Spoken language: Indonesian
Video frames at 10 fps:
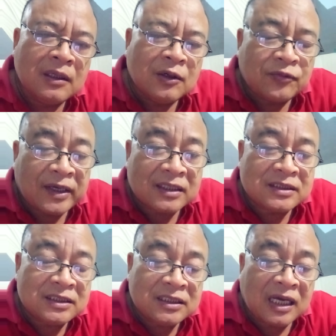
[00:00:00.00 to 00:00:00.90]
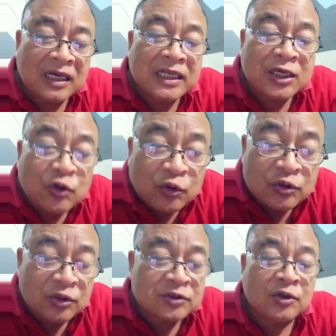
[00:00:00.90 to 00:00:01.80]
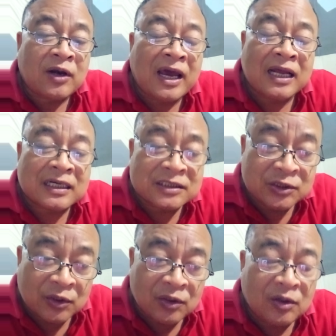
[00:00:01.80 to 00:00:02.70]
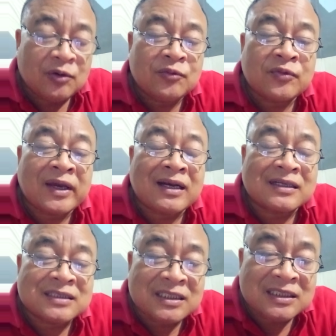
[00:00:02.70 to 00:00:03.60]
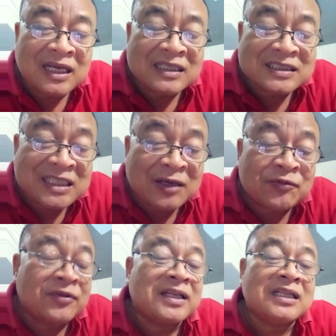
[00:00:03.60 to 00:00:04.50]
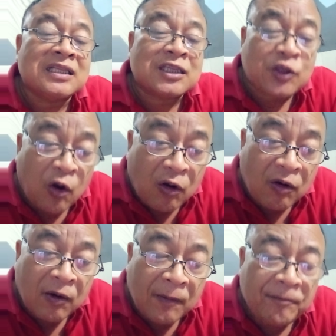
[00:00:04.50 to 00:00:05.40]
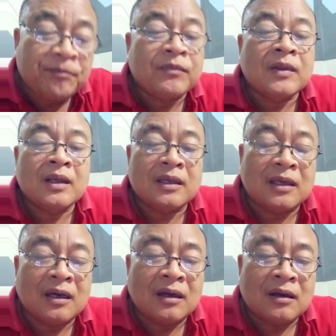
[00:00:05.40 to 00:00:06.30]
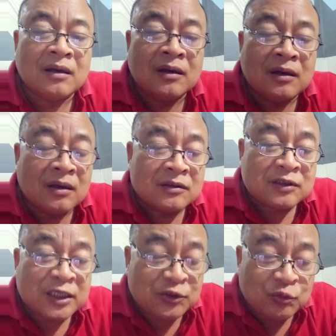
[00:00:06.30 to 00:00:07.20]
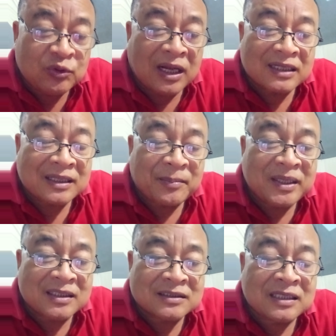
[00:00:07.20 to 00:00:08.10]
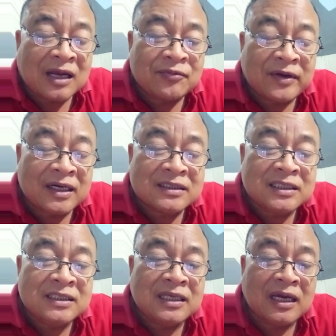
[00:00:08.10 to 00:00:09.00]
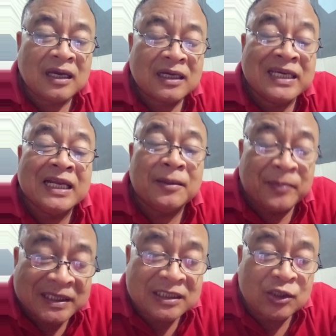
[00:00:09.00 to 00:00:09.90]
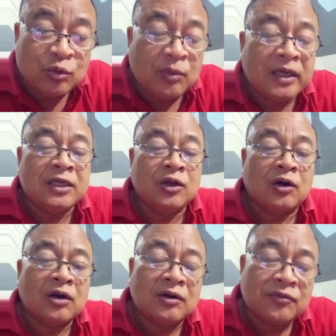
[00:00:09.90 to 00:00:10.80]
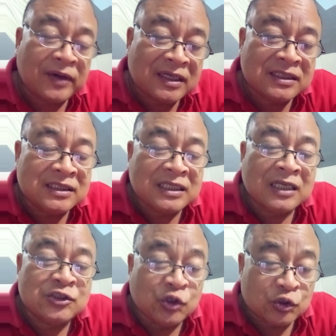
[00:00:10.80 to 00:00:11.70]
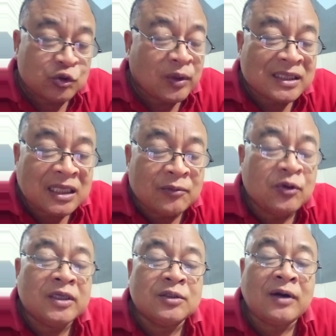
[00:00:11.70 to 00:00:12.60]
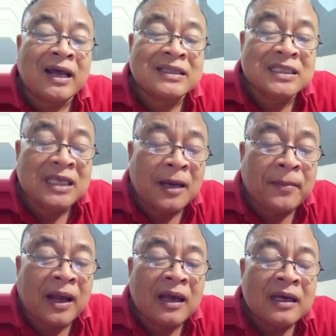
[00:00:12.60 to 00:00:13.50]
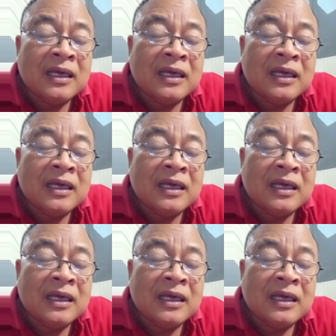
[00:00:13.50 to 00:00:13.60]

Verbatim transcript: versinya Niko Nyotora Harjo, versinya Stephen Tong, ya. Tritunggal tapi Esa versinya Gilbert Lumoindong, versinya Joshua Tewuh itu artinya apa?